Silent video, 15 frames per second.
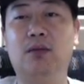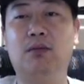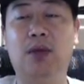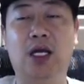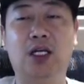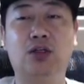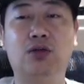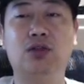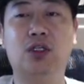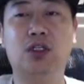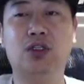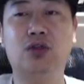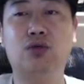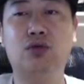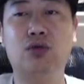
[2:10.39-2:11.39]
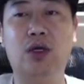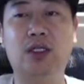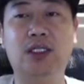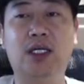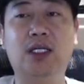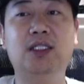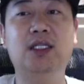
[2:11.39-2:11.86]
美洲则是公元
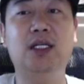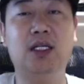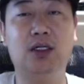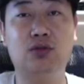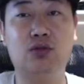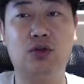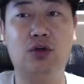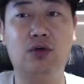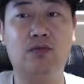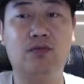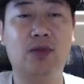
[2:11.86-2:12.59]
前一千年左右。